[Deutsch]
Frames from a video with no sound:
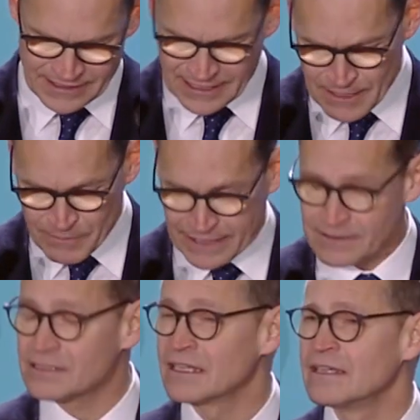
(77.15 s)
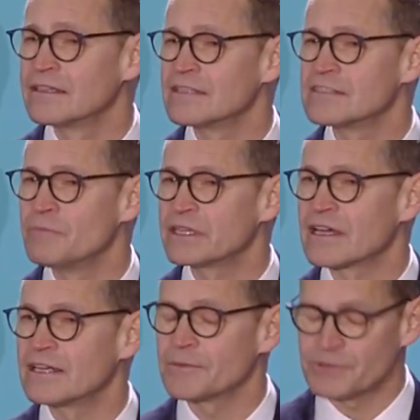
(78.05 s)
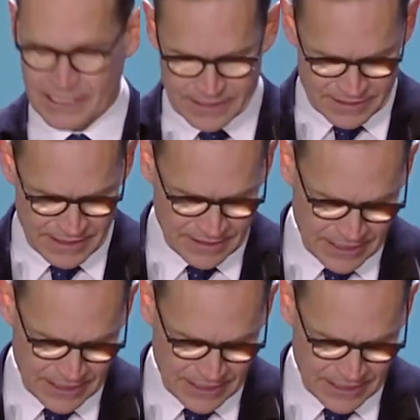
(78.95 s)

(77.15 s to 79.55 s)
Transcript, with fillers: die niemand, der sie miterlebt hat,